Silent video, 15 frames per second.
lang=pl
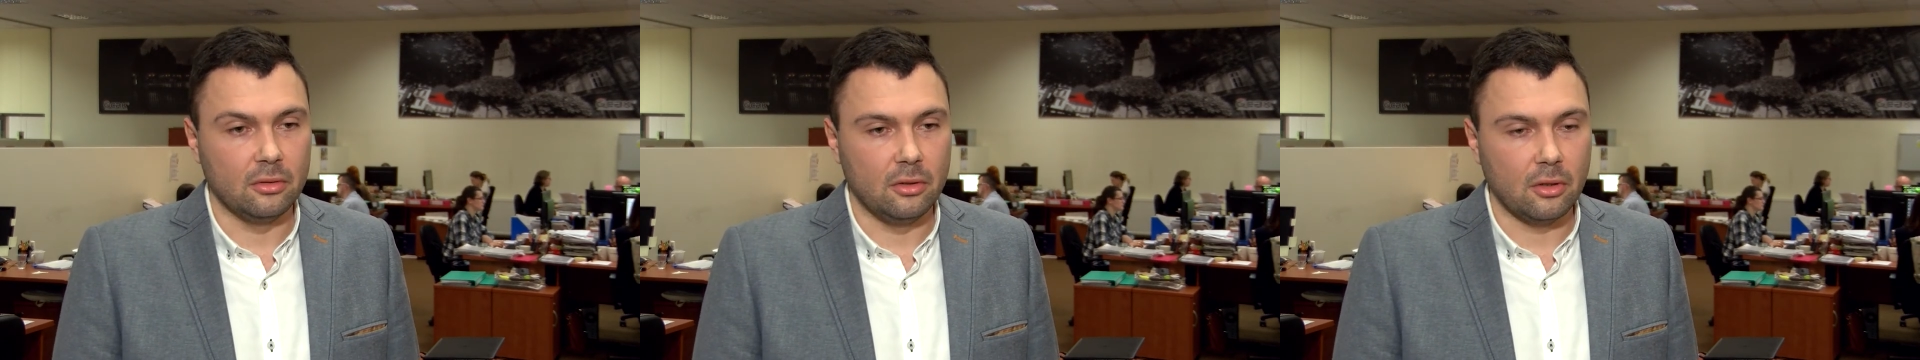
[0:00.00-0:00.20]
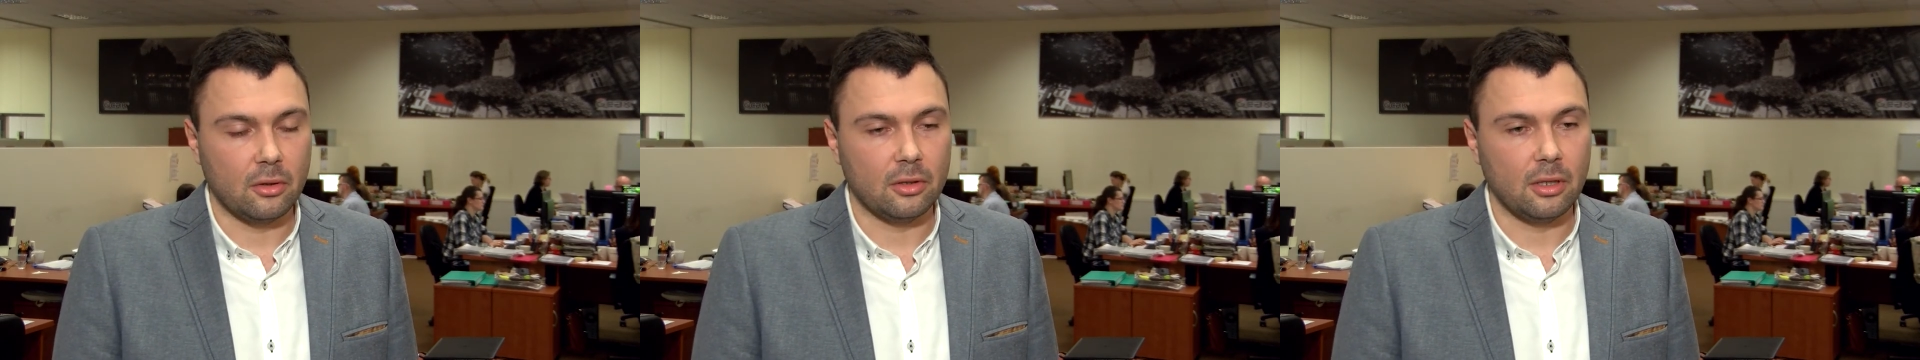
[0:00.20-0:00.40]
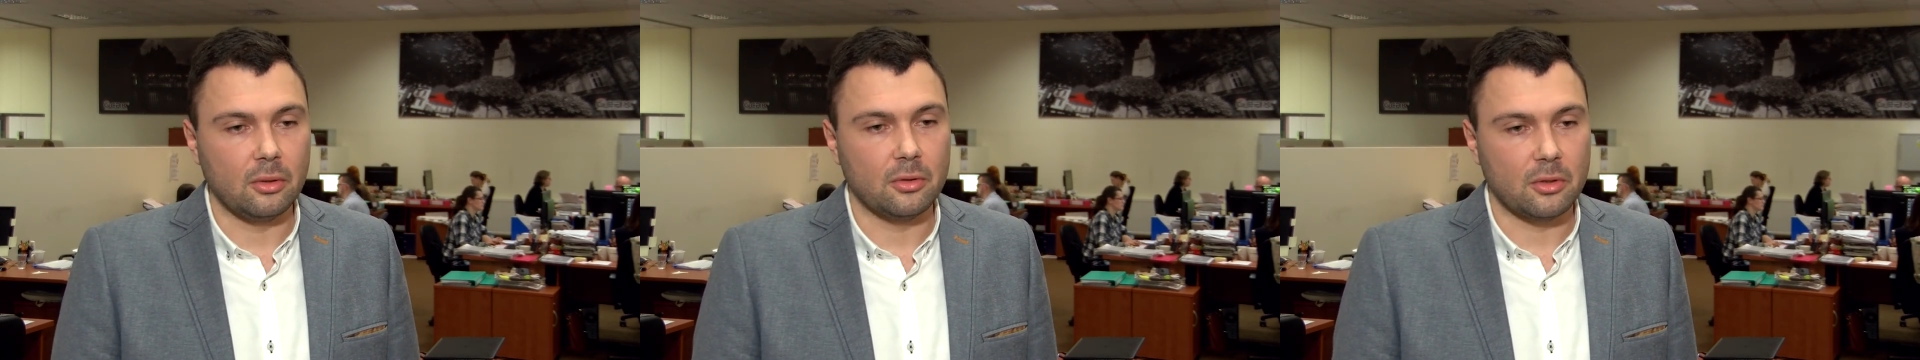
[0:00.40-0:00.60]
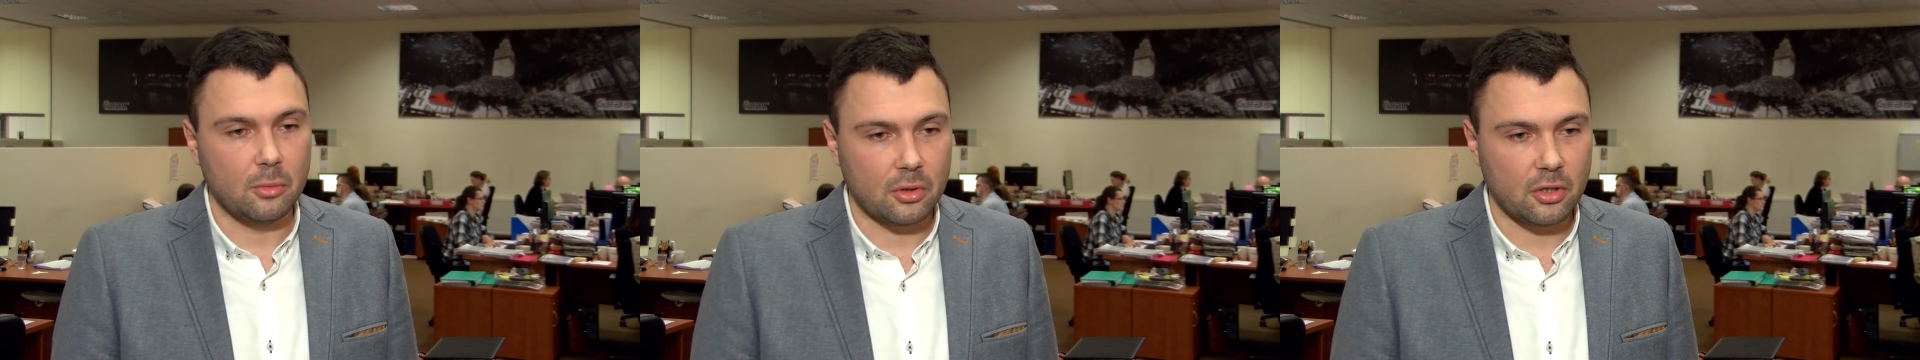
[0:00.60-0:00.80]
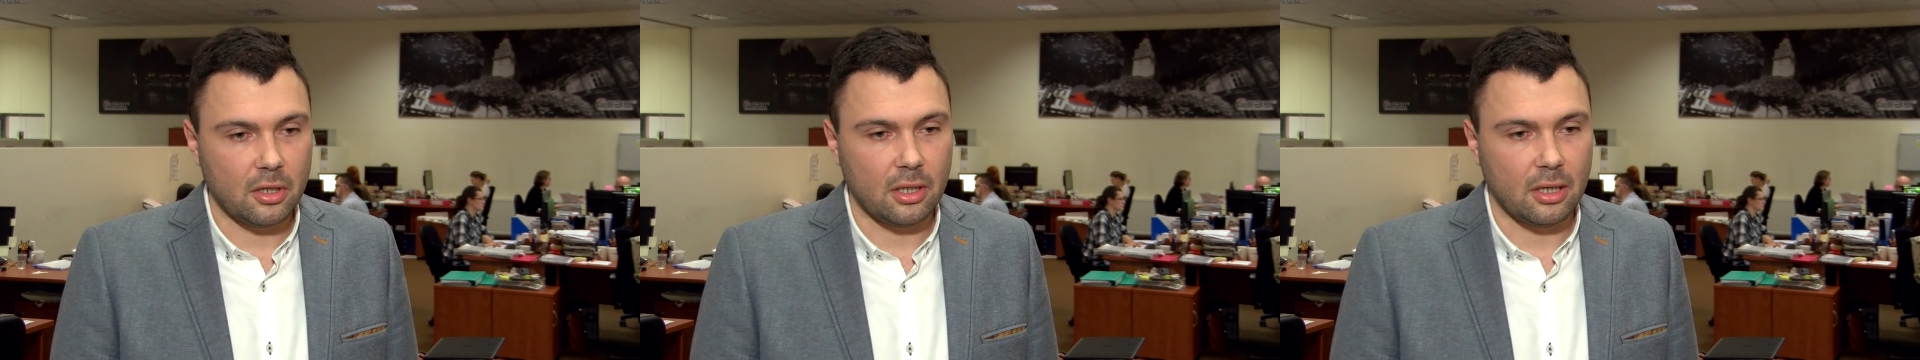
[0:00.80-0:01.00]
dokonaniu
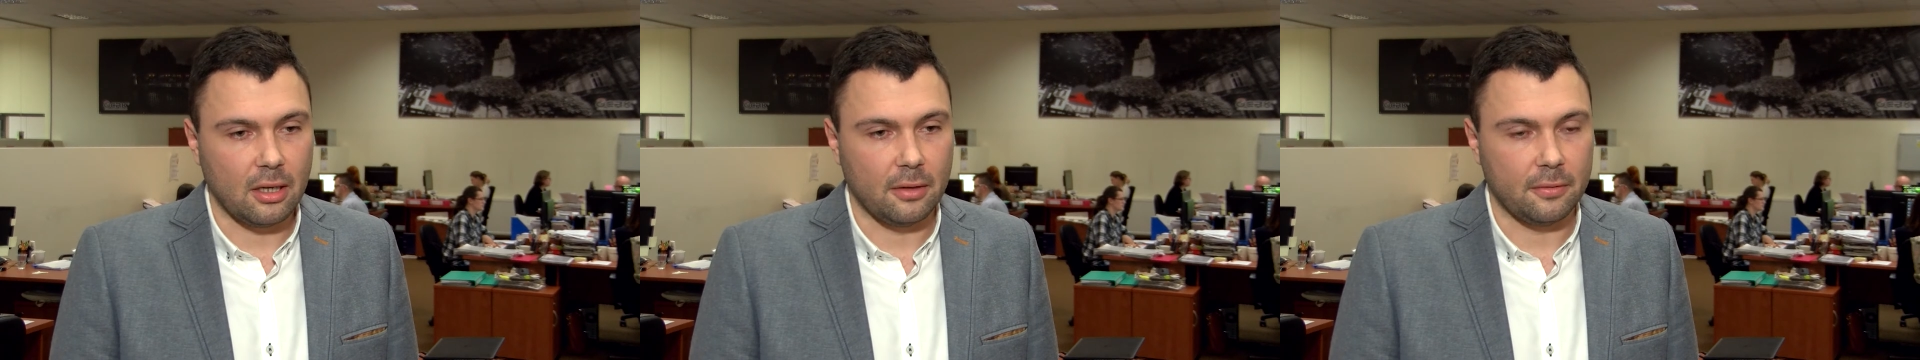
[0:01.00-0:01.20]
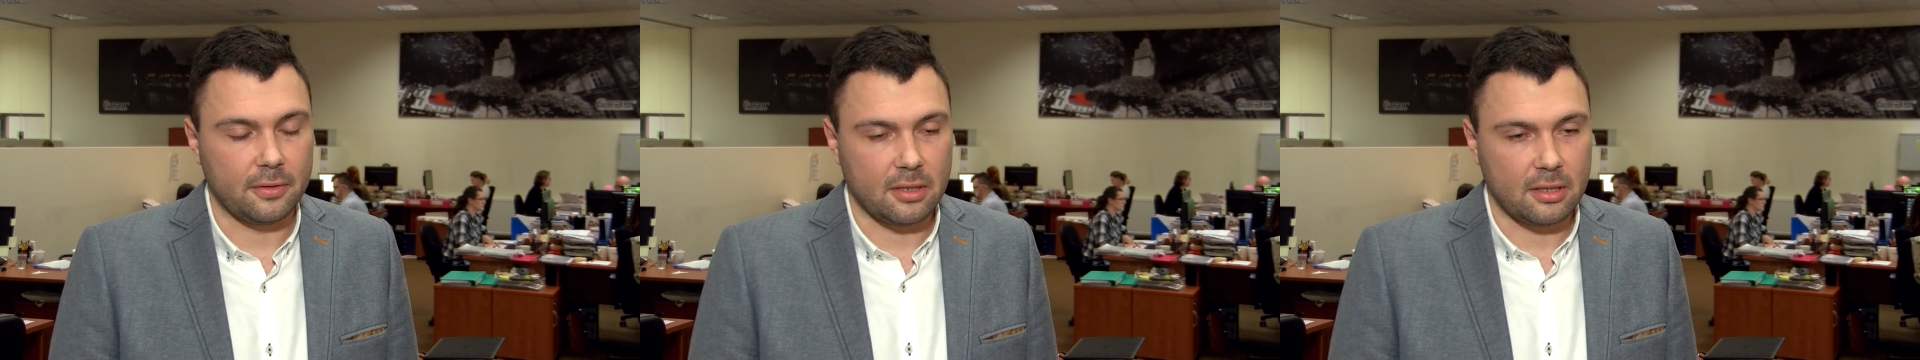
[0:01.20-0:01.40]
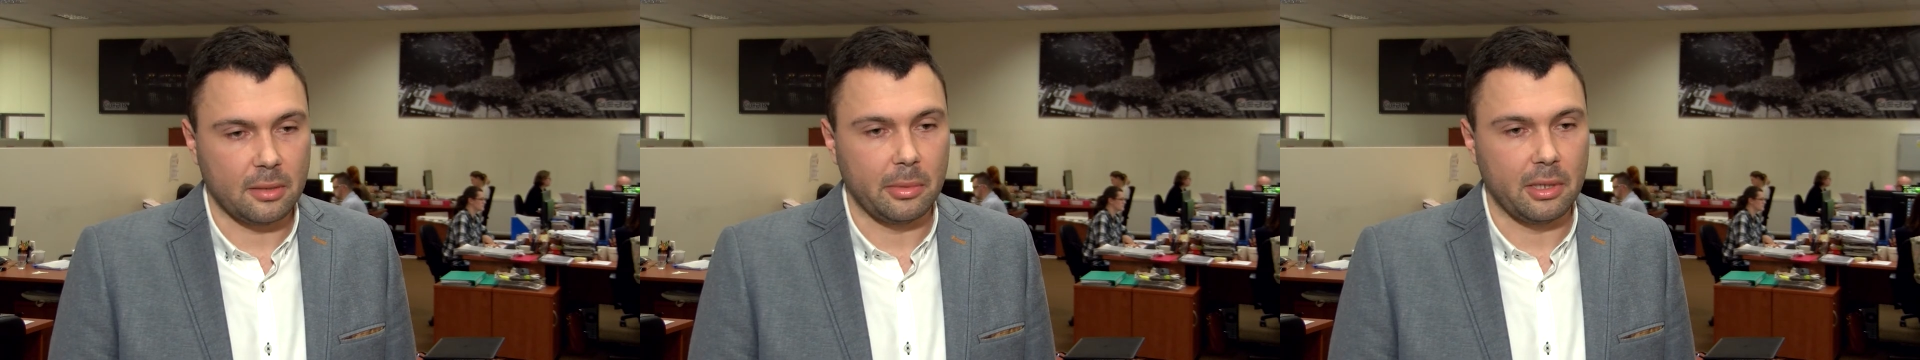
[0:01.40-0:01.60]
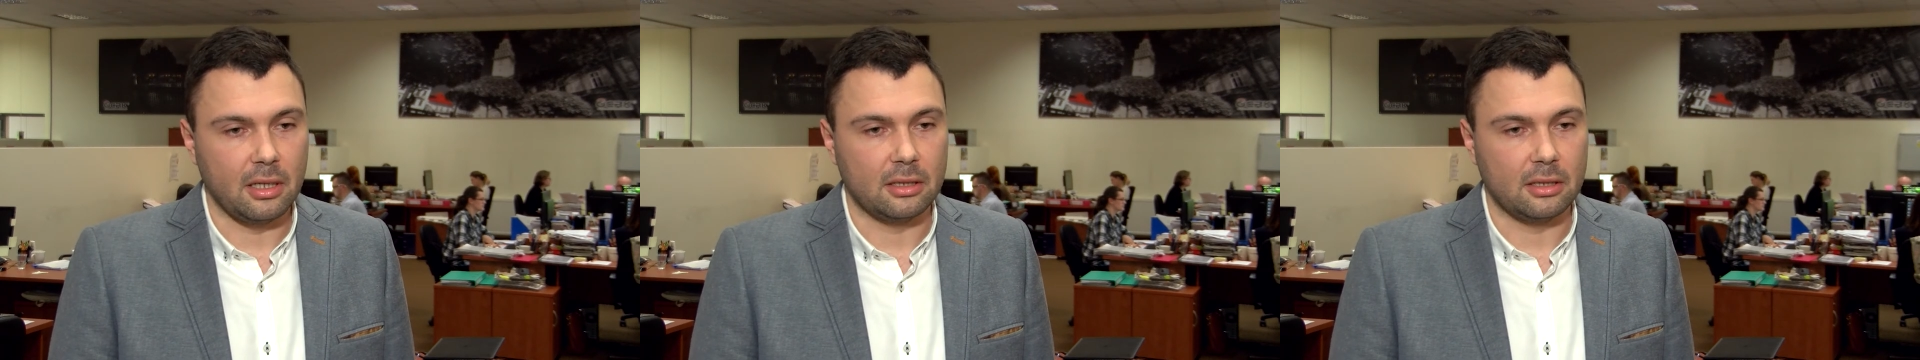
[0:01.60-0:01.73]
zgłoszenia w systemie